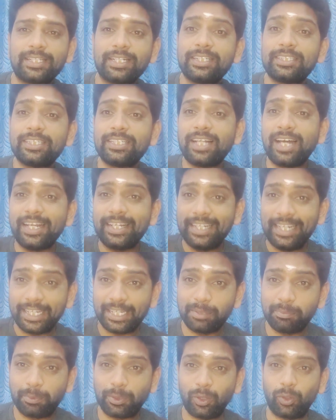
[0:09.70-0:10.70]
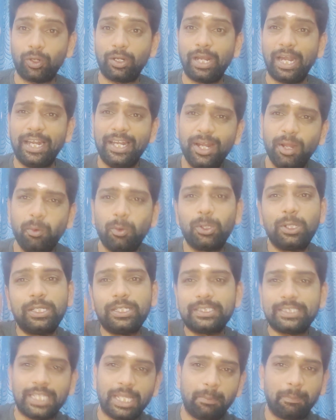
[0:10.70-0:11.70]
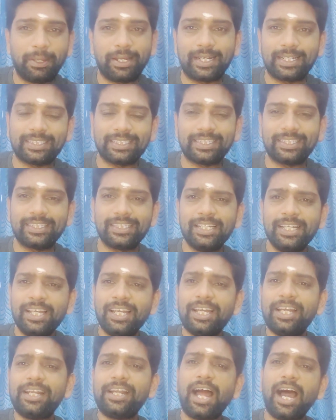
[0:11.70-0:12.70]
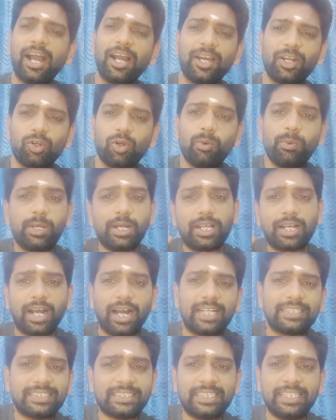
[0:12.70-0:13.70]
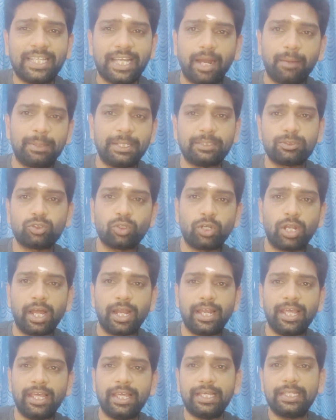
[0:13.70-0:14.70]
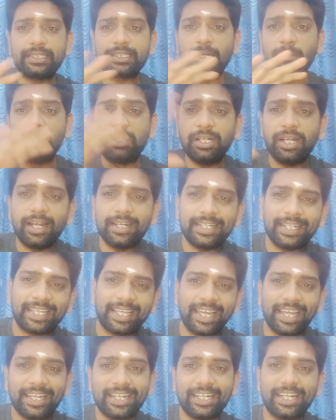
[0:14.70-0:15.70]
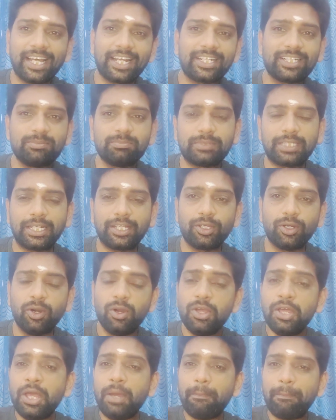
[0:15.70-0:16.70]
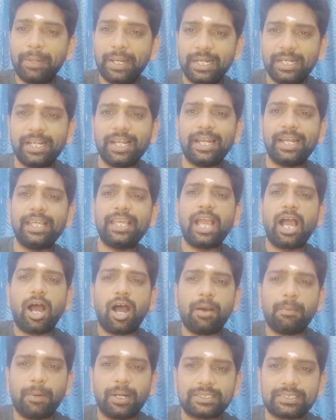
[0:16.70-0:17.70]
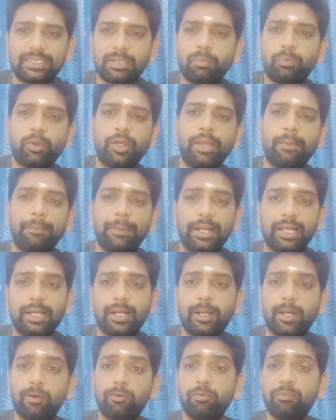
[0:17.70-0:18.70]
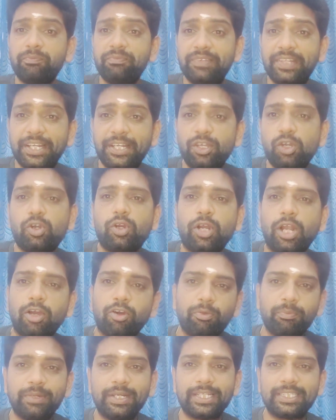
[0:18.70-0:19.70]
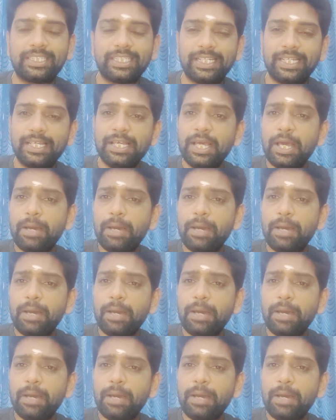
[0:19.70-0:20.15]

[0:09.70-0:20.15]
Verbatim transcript: இருந்து தான் இன்றைக்கி இப்படி ஒரு நல்ல ஒரு தீர்ப்பு கிடச்சிருக்கு நாகர்கோவில் காசி அப்படின்னு சொன்னாலே தமிழ்நாட்டுக்கே எல்லாருக்கும் தெரியும் பெண்களை ஆபாச புகைப்படங்களாகவும் வீடியோக்களாகவும் எடுத்து